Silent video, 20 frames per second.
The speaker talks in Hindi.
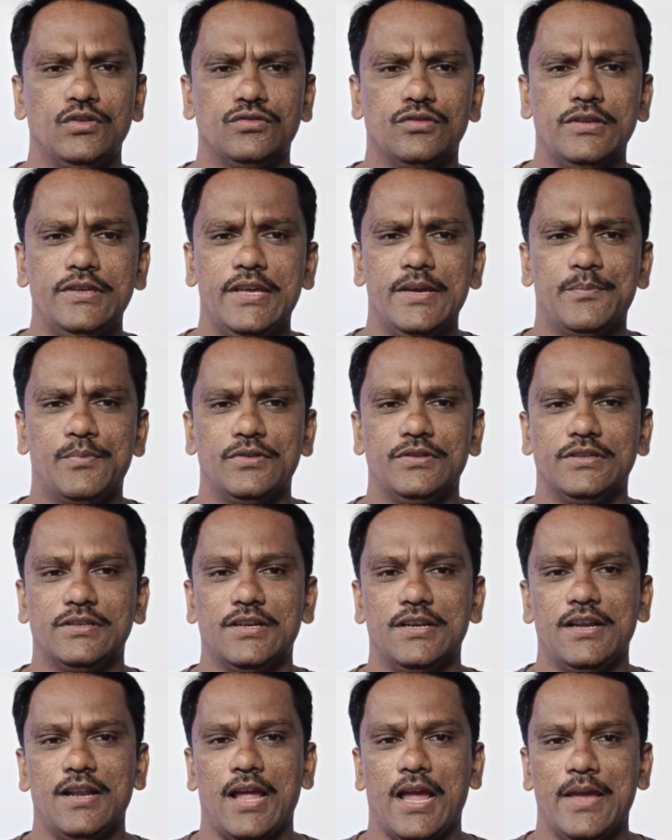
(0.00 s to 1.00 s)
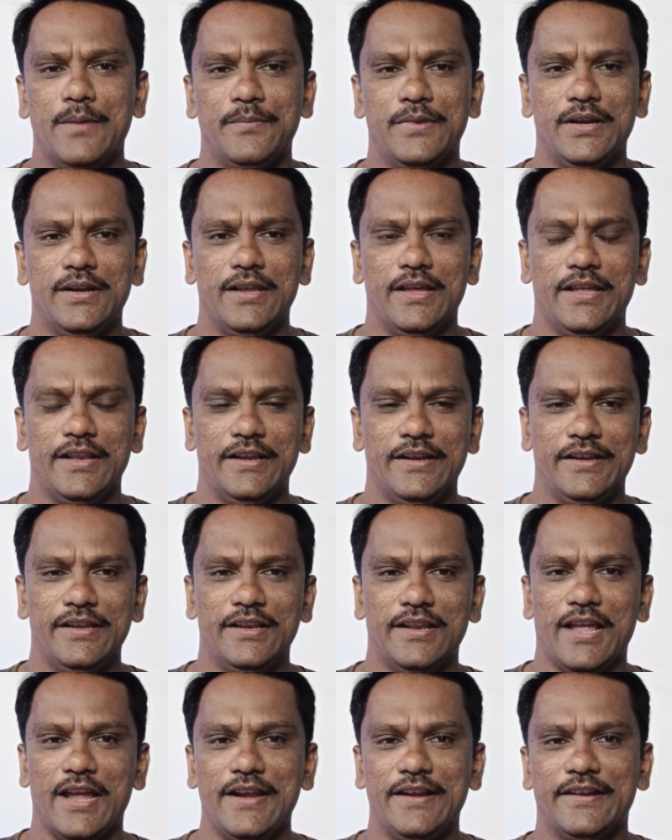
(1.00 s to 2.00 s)
दोस्तों ये प्रोजेक्टर हाइब्रिड एलईडी
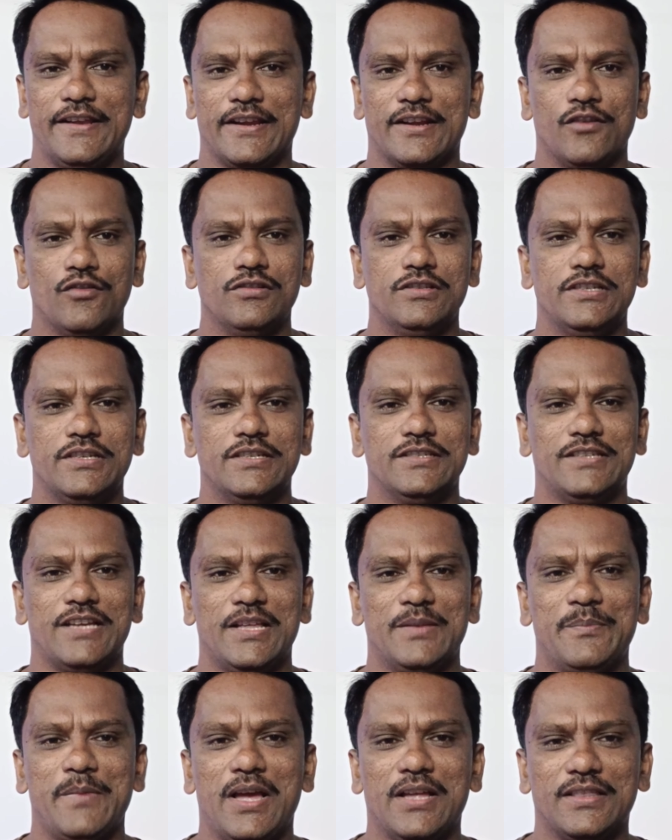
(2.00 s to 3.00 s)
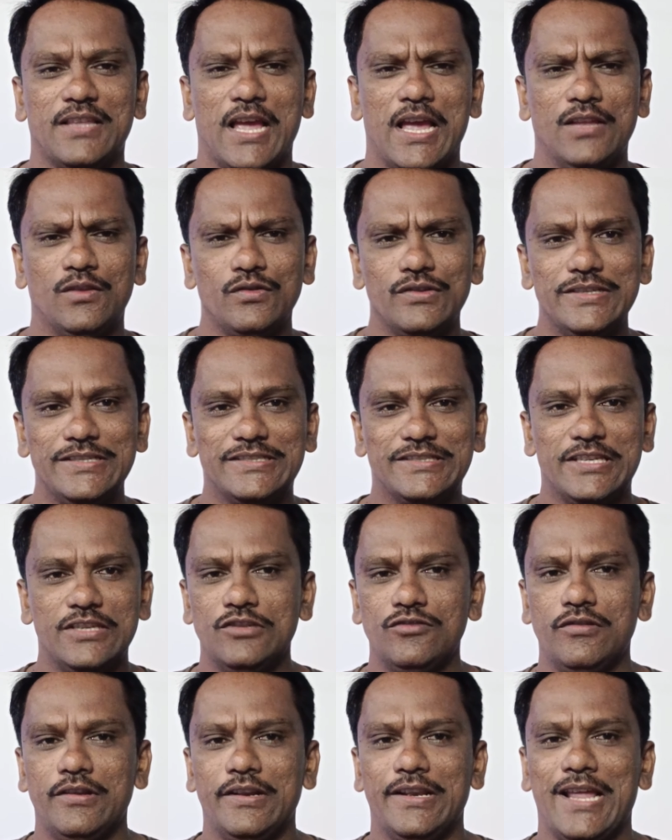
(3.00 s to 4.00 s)
लाइट टेक्नोलॉजी के साथ में आता है तो इसकी
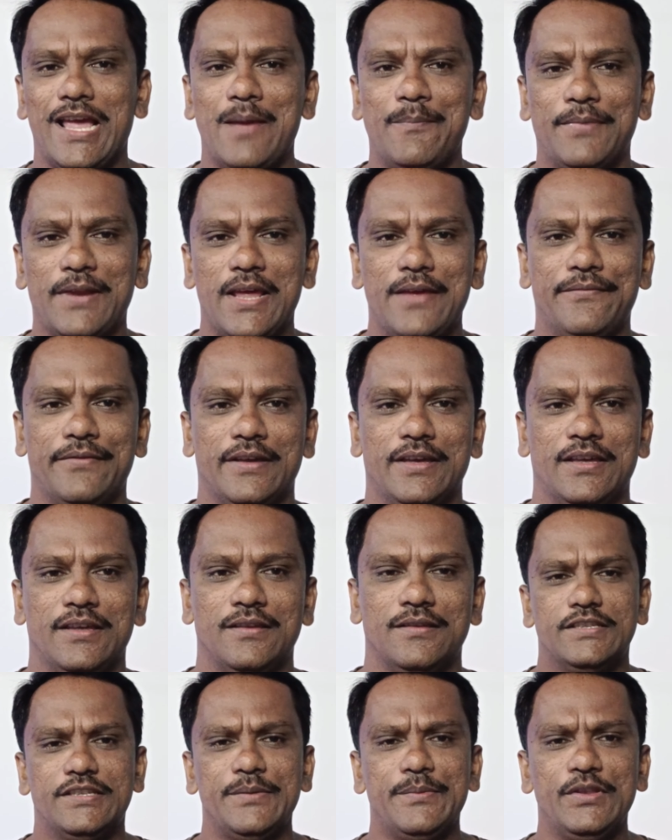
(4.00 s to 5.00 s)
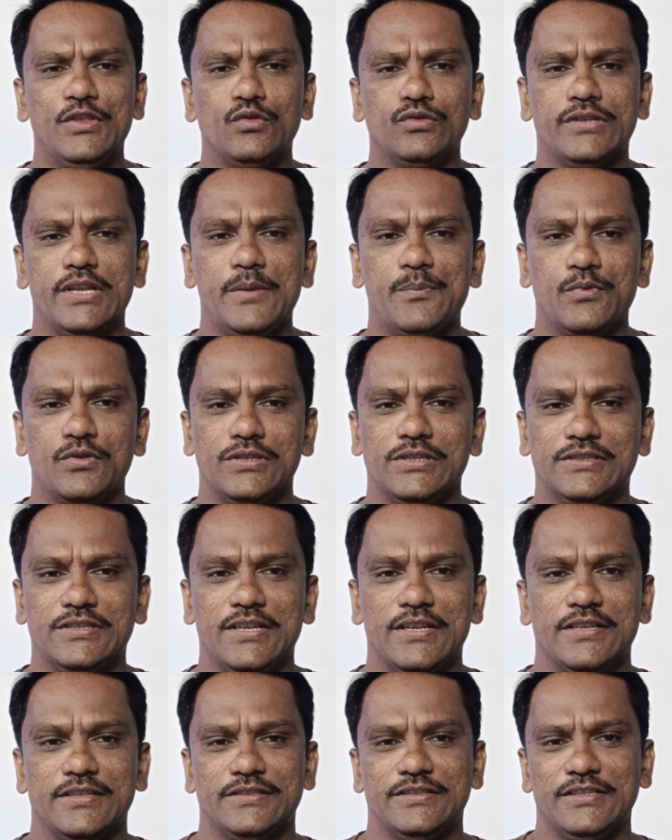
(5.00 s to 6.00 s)
जो लैंप लाइफ है किसी भी दूसरे
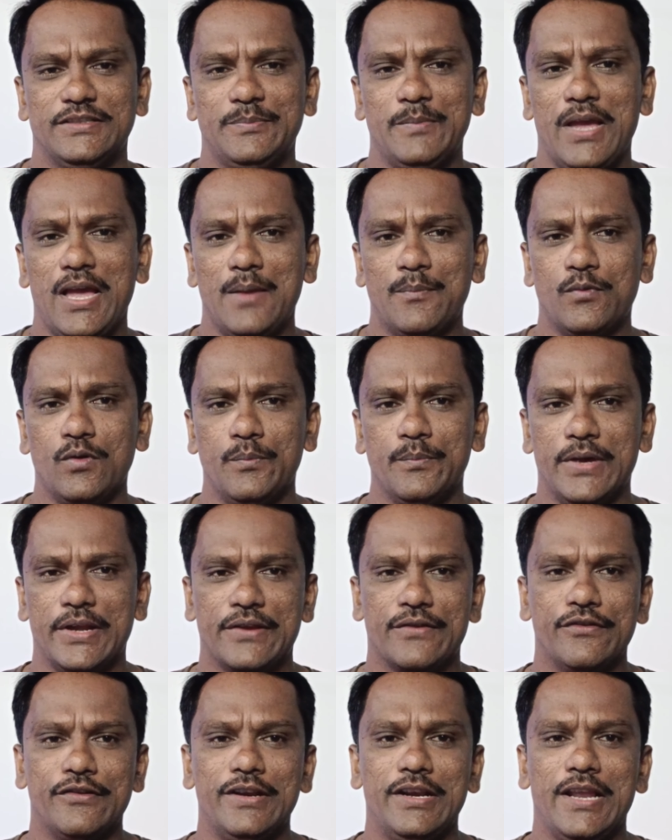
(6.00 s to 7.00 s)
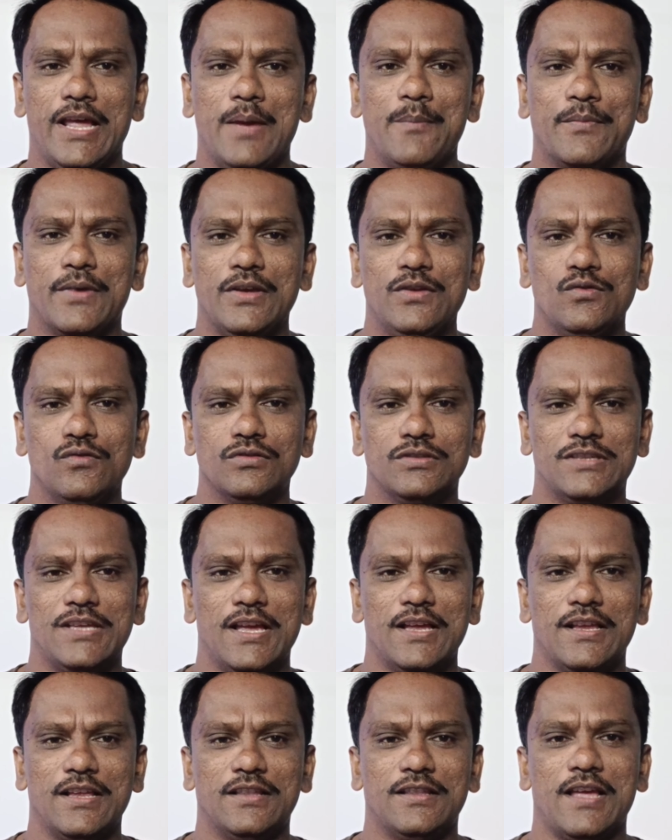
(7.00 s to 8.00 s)
प्रोजेक्टर जिसमें आपको मर्क्यूरी लैंप का यूज
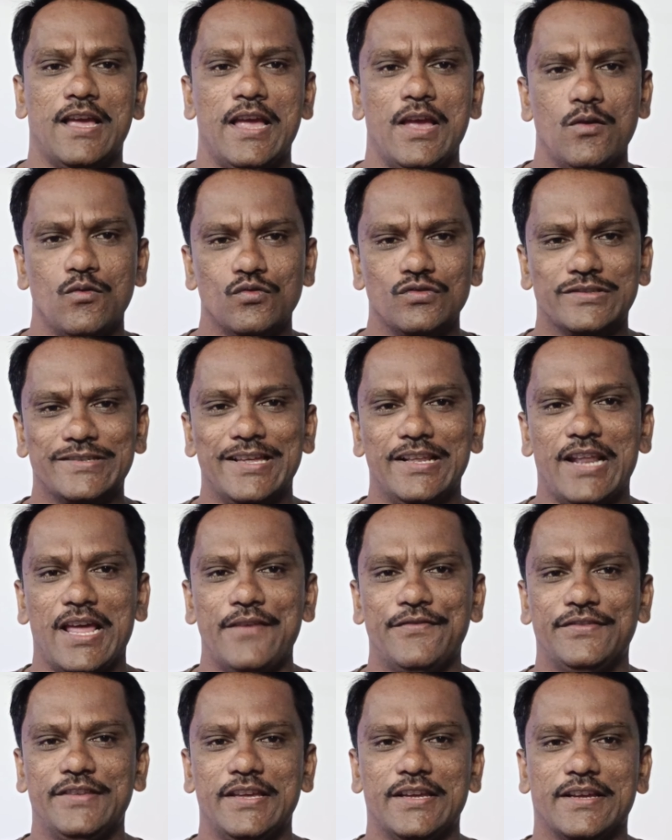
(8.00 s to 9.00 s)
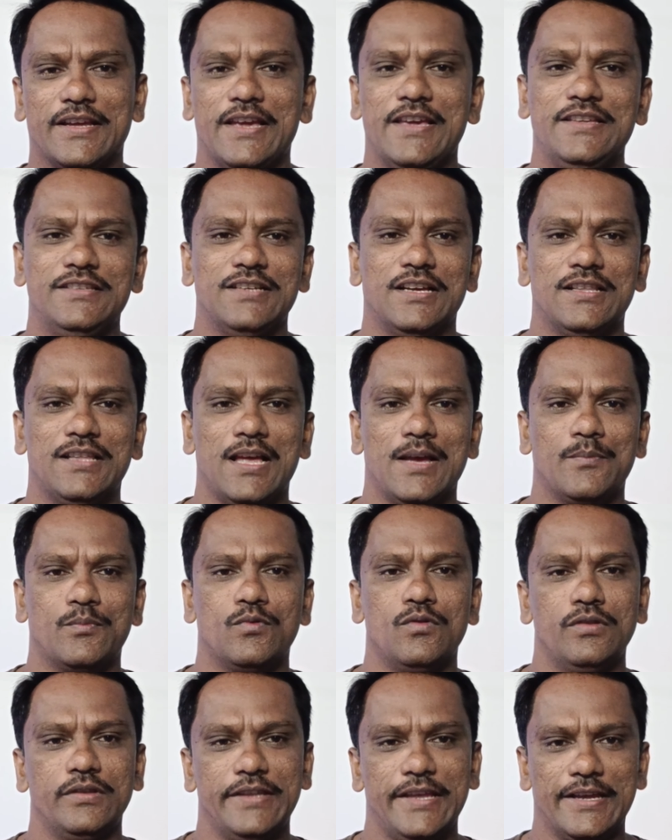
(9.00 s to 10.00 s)
किया जाता है उसके लाइफ से कहीं ज्यादा
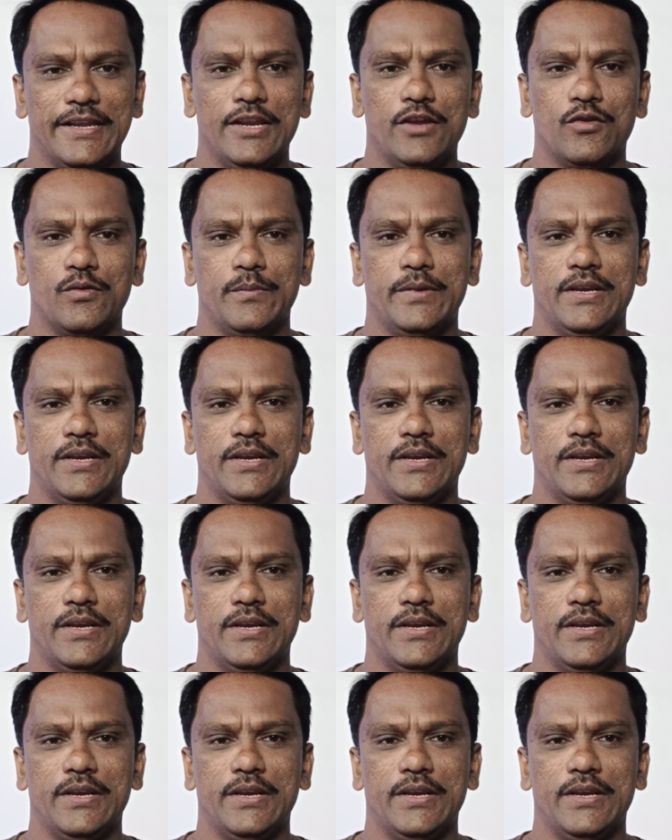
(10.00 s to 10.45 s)
आपको देखने को